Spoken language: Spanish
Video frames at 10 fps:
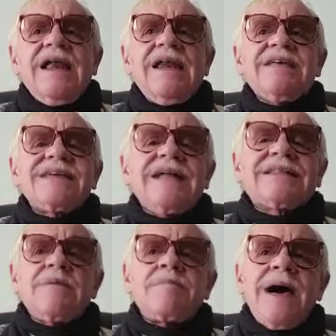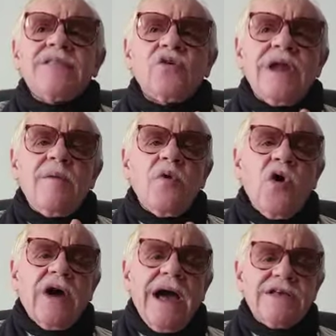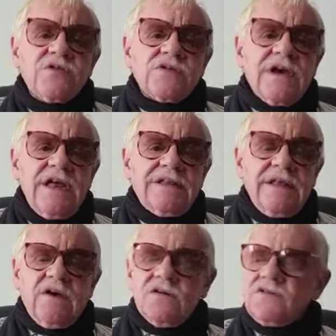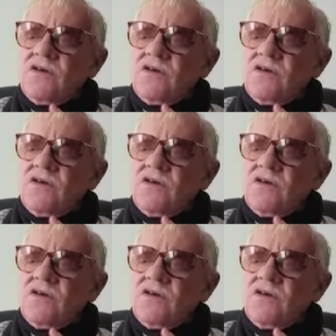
les ha tapado la boca a sus críticos.